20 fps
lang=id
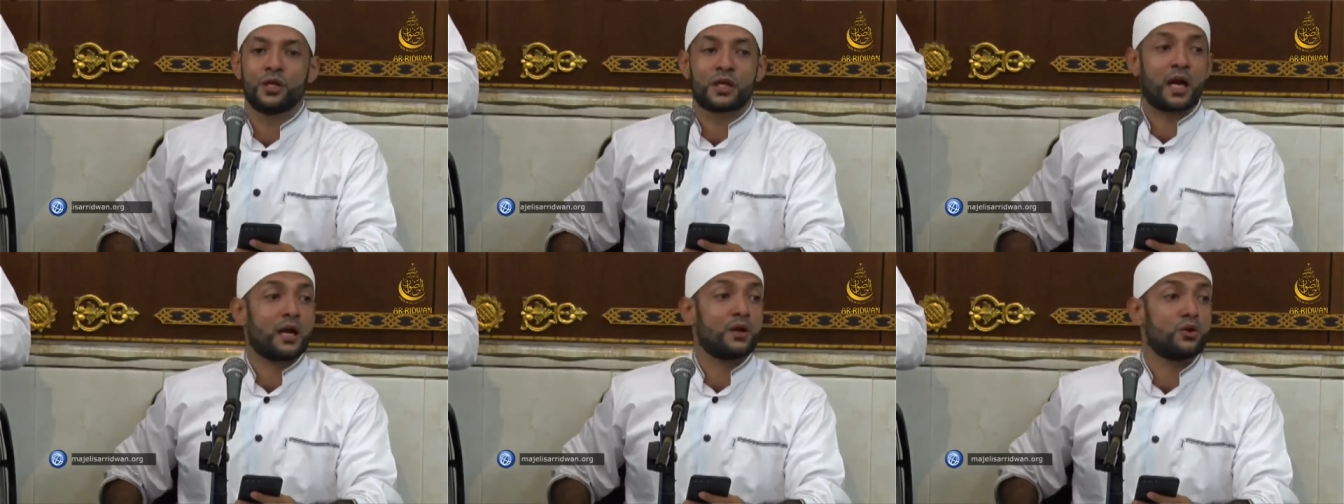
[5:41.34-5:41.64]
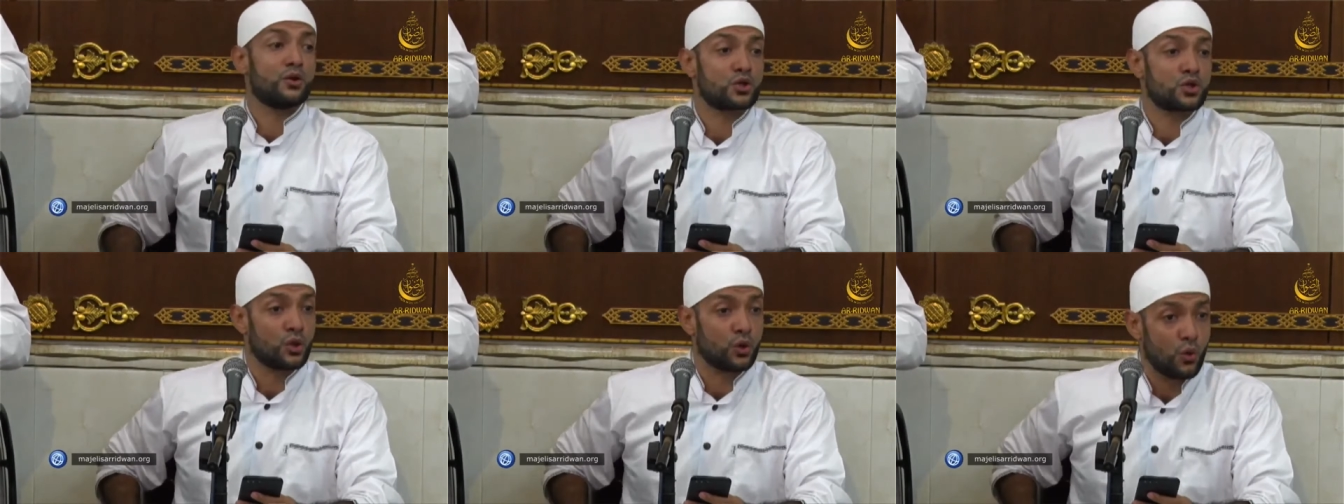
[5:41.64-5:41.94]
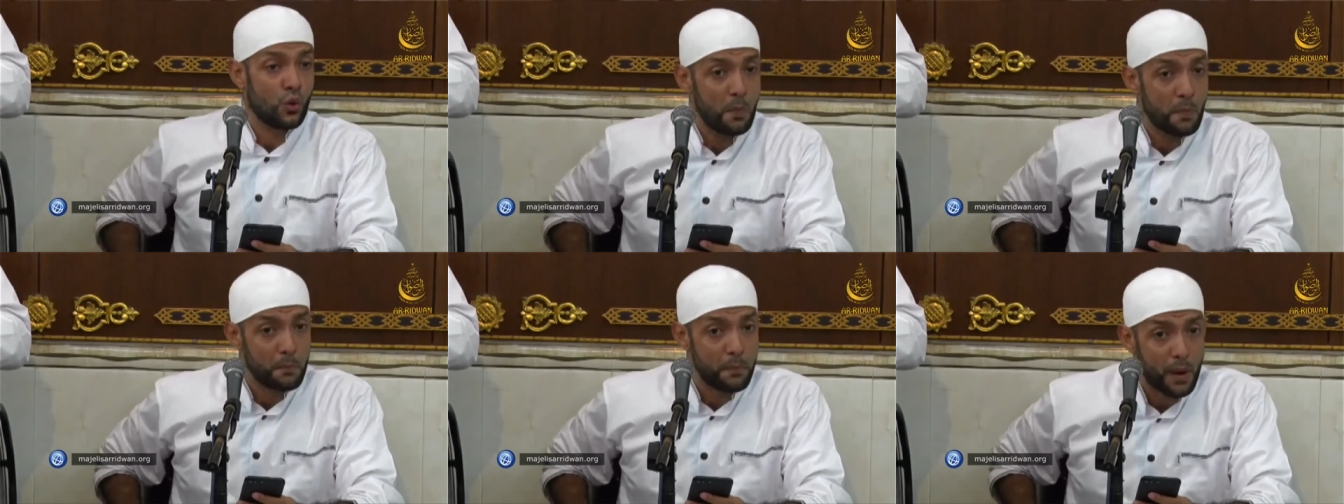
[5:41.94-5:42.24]
Kalau
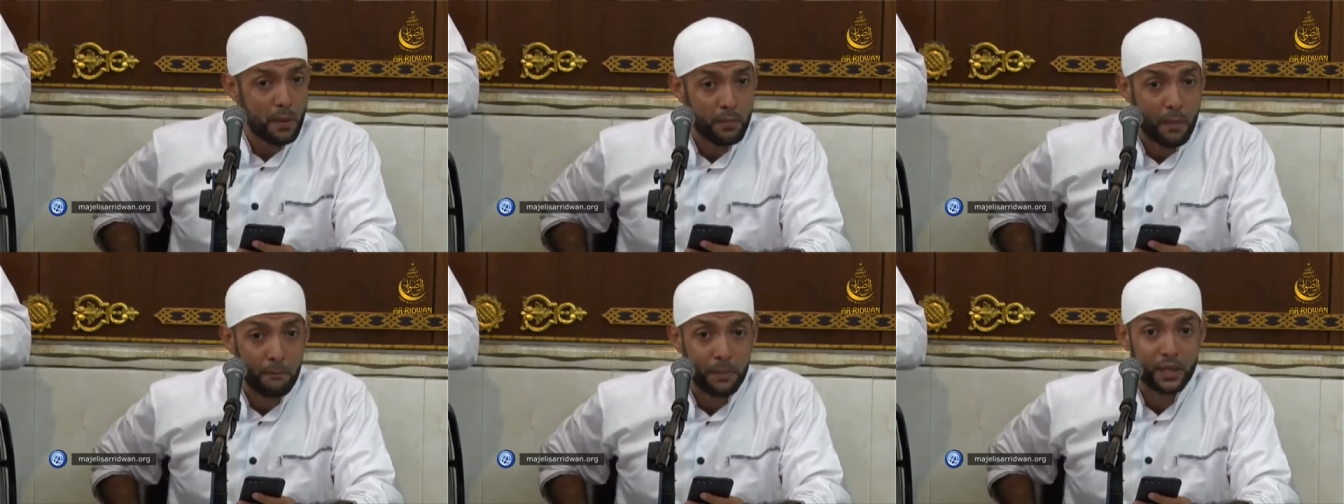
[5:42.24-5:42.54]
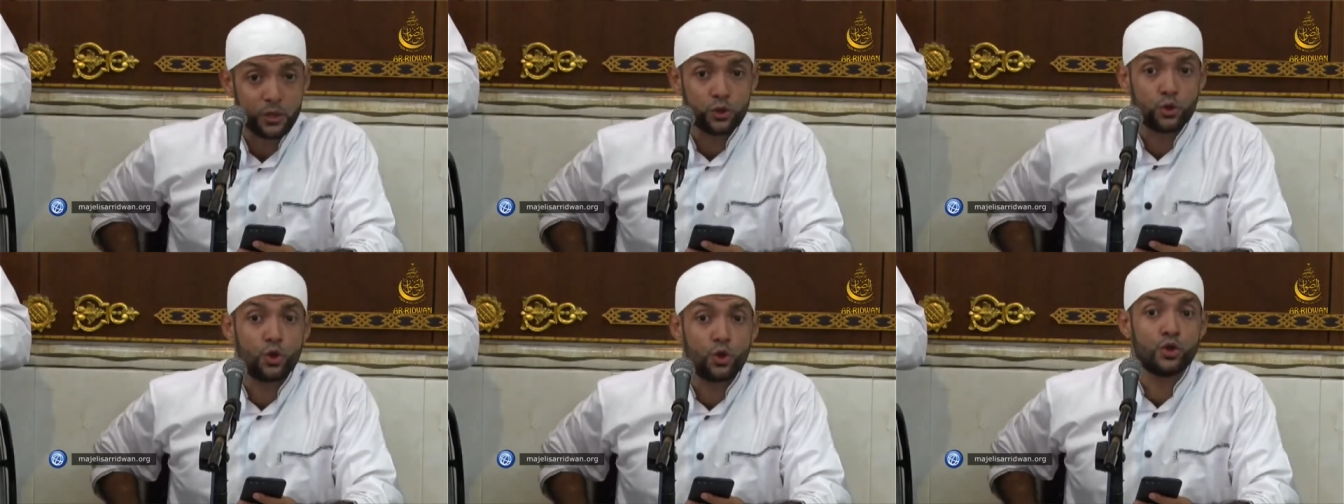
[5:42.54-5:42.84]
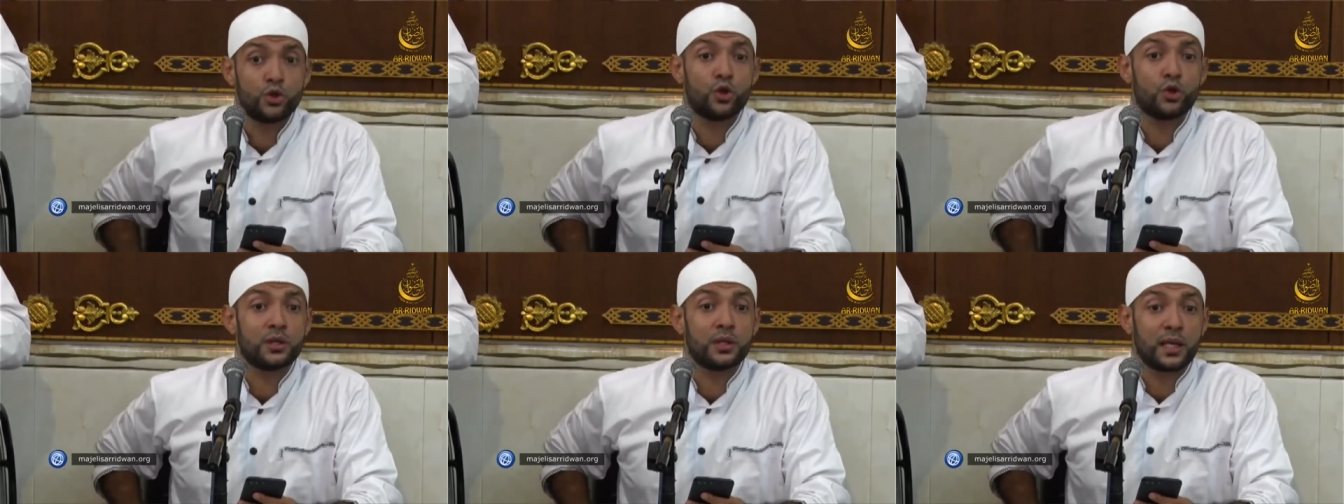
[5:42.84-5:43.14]
seumpama
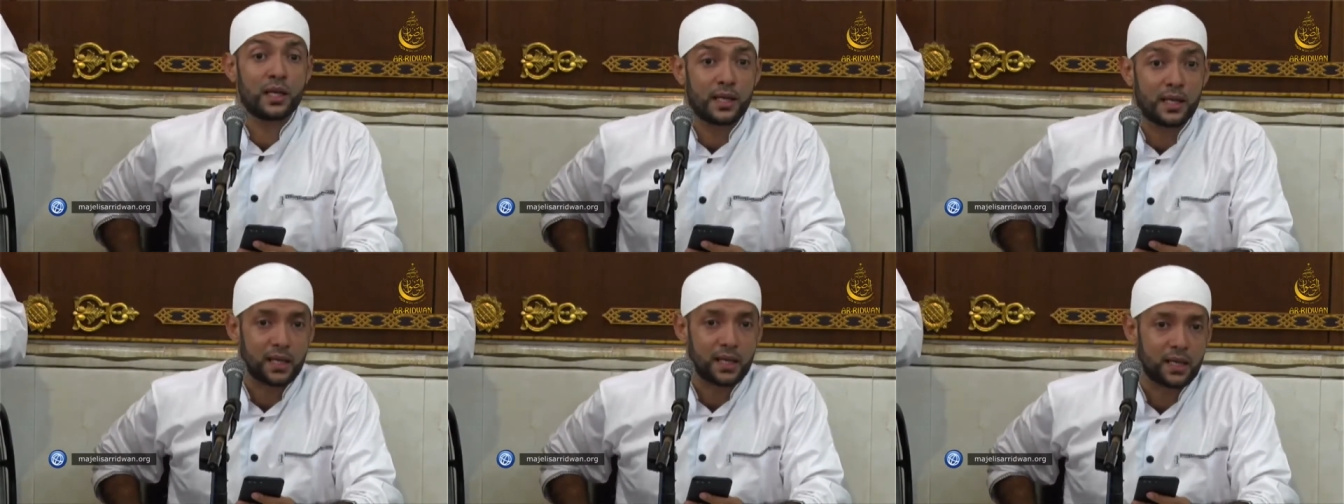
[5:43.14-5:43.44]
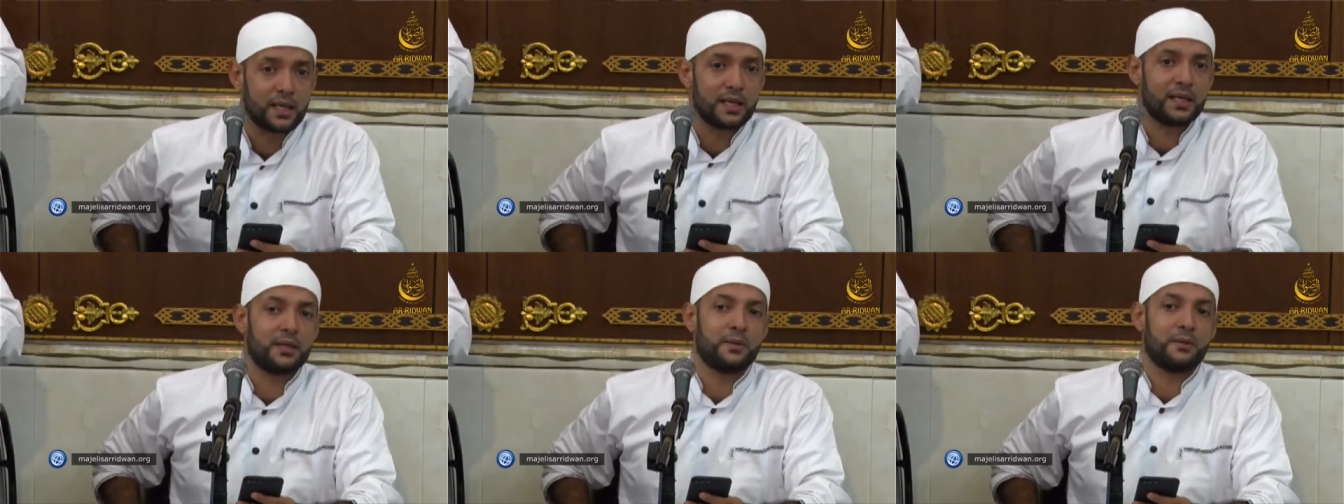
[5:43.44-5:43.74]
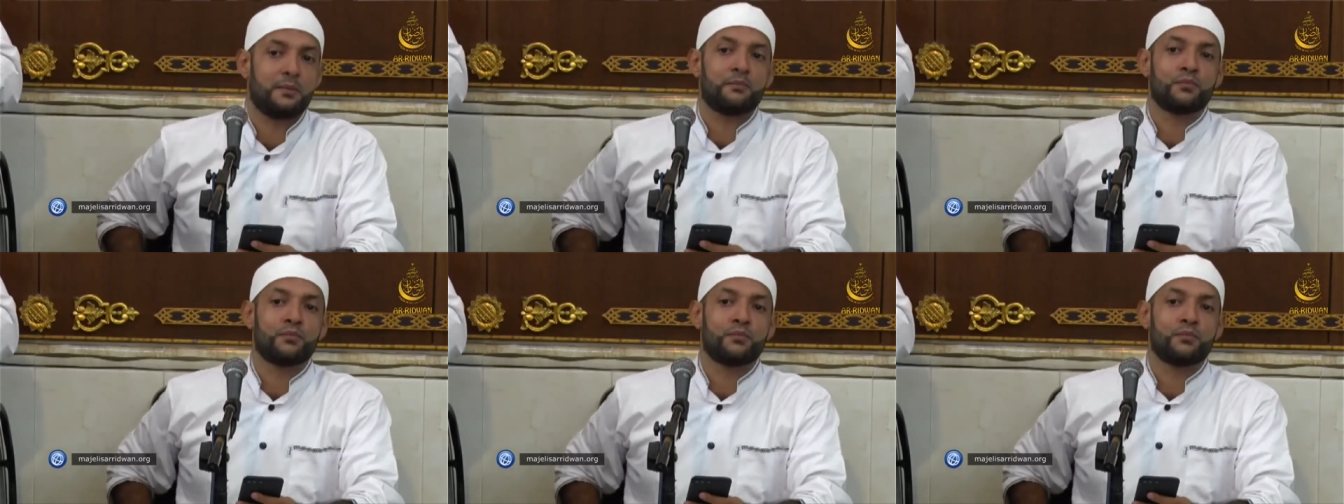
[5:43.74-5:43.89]
penduduk negeri